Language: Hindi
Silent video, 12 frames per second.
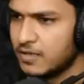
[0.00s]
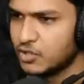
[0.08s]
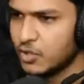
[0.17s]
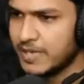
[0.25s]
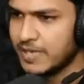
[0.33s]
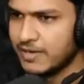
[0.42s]

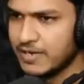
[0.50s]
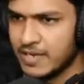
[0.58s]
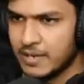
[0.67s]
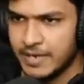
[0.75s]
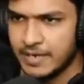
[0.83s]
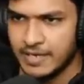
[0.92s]
इसको भी लेवल
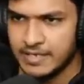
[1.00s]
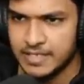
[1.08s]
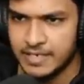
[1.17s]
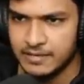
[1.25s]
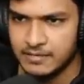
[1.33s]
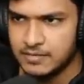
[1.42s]
करना पड़ेगा एक
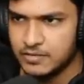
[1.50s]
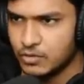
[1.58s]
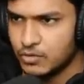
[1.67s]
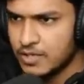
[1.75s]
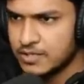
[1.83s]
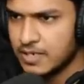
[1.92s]
सेकेंड
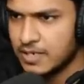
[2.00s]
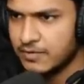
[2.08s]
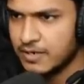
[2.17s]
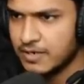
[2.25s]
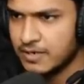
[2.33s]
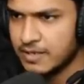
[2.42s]
इसको थोड़ा सा
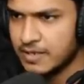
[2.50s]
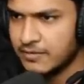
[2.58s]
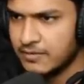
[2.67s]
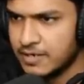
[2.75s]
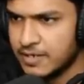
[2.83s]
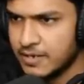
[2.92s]
लेवल करते हैं
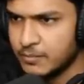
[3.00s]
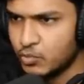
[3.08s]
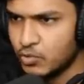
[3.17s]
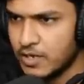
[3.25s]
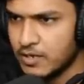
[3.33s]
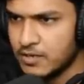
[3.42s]
लेवल टर्न
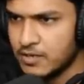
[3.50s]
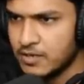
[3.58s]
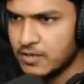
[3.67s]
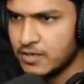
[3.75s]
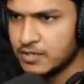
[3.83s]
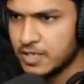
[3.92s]
पूरा
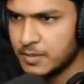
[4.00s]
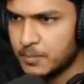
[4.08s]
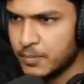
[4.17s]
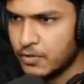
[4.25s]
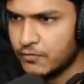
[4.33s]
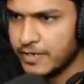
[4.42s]
ऐसा ये
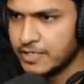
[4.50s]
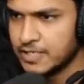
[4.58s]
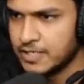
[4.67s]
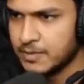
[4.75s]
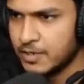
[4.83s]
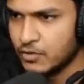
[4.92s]
परफेक्ट
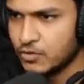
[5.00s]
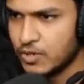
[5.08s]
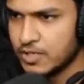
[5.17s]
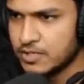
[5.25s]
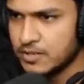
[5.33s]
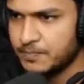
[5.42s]
चाहिए मेरे को
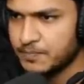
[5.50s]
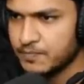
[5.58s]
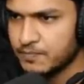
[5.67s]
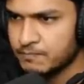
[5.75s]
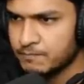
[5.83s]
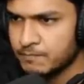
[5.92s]
थोड़ा सा
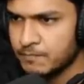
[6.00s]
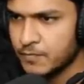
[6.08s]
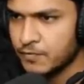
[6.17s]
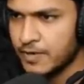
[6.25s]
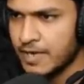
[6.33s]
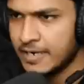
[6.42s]

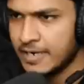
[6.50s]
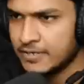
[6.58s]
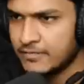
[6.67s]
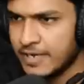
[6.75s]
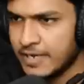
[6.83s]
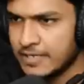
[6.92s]
वेरी
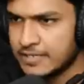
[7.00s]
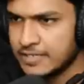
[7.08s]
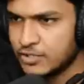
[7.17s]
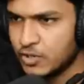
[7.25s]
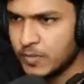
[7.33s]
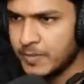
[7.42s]
नाइस वेरी नाइस
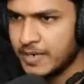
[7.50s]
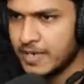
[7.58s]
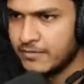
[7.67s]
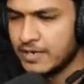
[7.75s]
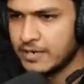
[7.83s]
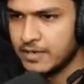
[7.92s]
इसको भी मैंने
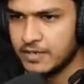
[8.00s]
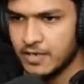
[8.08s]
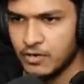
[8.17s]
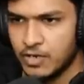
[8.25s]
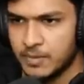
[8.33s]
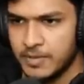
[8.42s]
लेवल कर
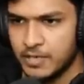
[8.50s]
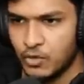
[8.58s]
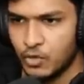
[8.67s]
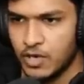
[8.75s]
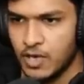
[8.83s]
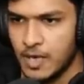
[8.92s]
दिया और अभी ये
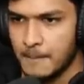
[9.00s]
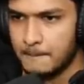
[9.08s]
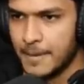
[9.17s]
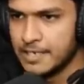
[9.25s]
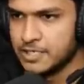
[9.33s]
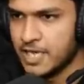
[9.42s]
रोड
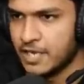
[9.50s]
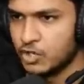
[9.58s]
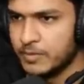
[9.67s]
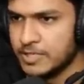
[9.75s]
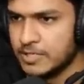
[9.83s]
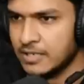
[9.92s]
बन जाएगा
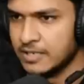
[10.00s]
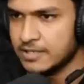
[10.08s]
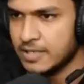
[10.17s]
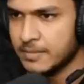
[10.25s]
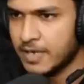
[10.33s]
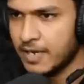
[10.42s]
तो मैं जल्दी
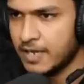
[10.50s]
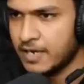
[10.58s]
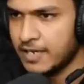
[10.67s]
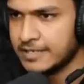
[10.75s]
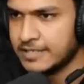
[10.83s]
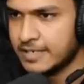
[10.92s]
से हमारे
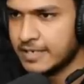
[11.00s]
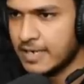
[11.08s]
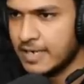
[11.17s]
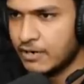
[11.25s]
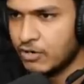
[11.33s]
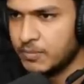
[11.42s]
नई सिटी का
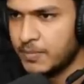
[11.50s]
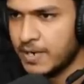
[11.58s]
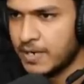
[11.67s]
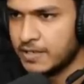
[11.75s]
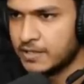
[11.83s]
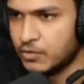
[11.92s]
लेआउट
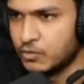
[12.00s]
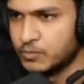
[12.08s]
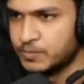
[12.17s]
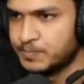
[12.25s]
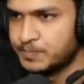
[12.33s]
बना देता हूँ